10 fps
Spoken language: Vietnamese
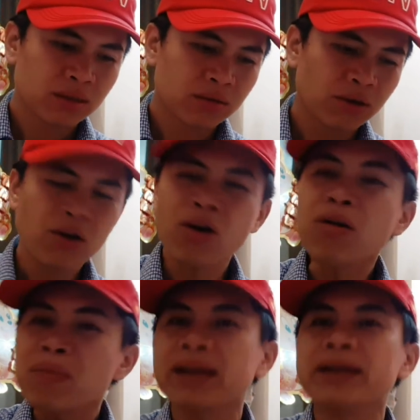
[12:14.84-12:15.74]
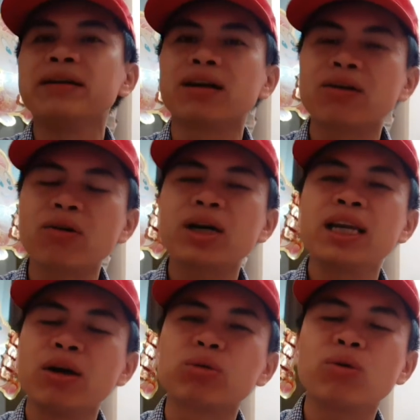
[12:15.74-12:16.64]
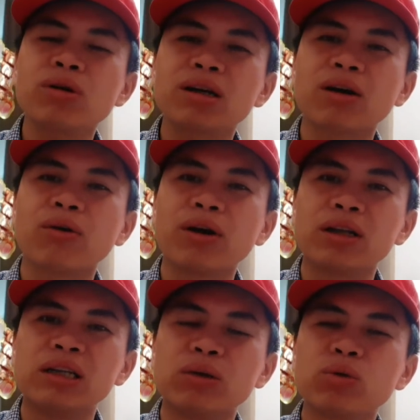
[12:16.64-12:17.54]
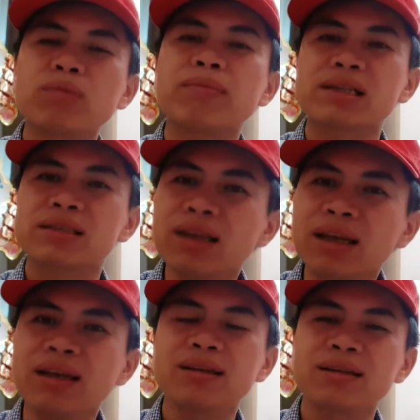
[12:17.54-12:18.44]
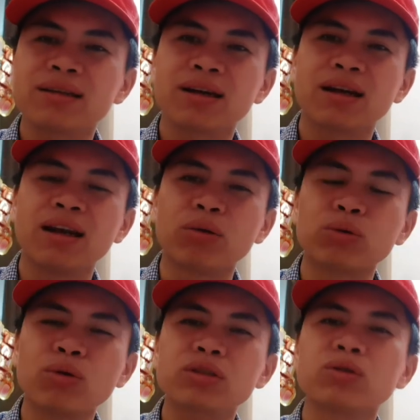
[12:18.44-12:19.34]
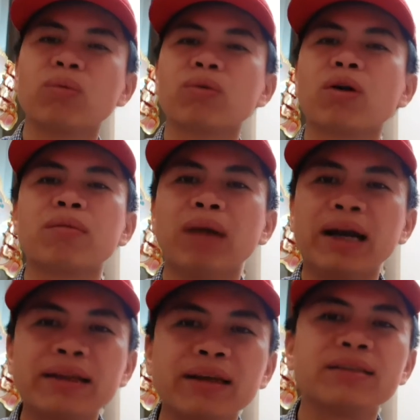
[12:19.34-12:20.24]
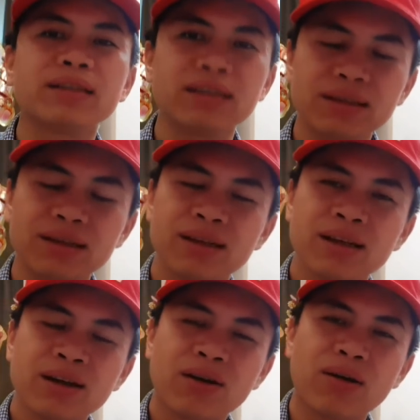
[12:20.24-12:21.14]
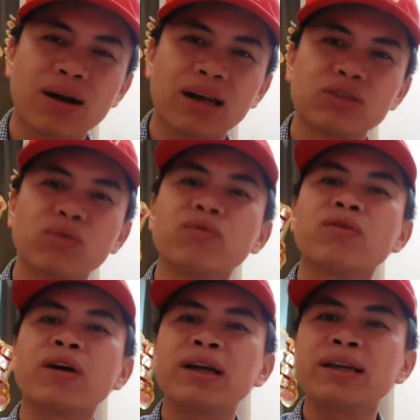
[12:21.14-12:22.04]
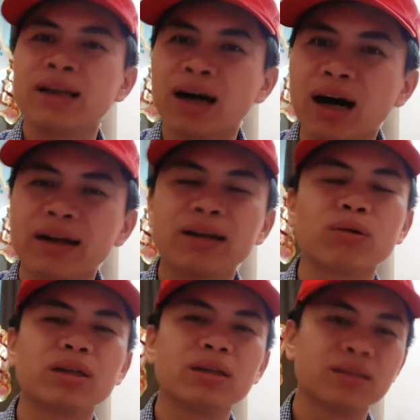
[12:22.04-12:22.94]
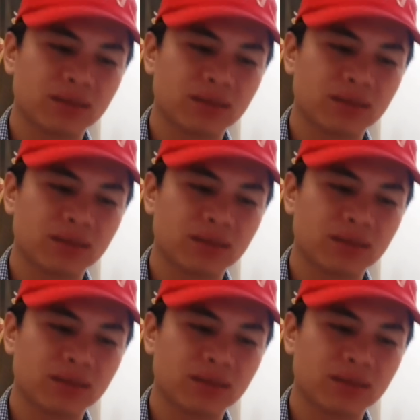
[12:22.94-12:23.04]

nó mà lại được có cái liều thuốc là gọi là liều thuốc mặc zin tức là liều thuốc dùng đòn bẩy tài chính hoặc là dùng vay nợ để đầu tư